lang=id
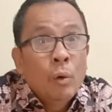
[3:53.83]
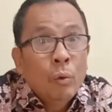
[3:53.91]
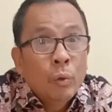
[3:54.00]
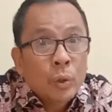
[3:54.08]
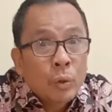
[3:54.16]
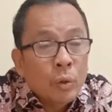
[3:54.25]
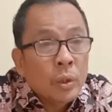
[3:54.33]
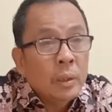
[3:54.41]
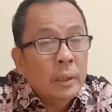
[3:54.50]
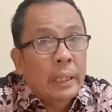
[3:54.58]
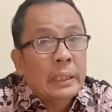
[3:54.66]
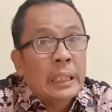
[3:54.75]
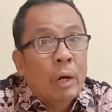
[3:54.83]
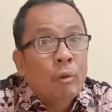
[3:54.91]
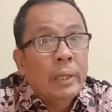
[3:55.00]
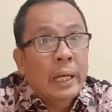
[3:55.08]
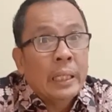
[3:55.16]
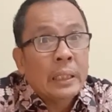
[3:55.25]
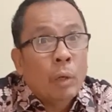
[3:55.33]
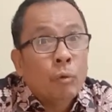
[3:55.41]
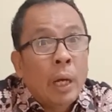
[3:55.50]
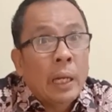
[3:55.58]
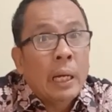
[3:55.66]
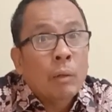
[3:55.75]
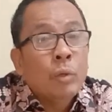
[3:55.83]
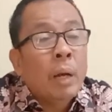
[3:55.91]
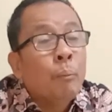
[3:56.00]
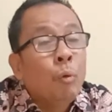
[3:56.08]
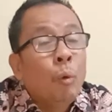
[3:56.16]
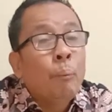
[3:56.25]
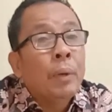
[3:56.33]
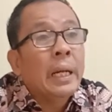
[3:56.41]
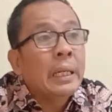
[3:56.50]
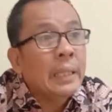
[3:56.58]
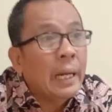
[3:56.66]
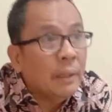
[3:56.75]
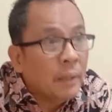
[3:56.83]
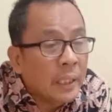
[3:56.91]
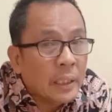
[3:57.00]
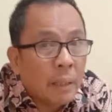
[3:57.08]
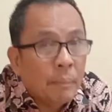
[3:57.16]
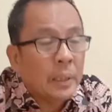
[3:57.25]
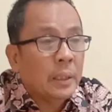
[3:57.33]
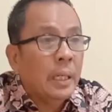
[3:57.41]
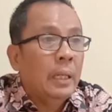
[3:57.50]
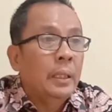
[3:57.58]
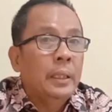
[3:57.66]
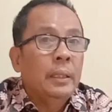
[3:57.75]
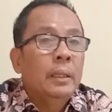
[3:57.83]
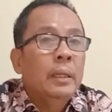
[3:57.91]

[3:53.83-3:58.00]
khususnya saudara-saudaraku yang belum pernah nyantrik sama sekali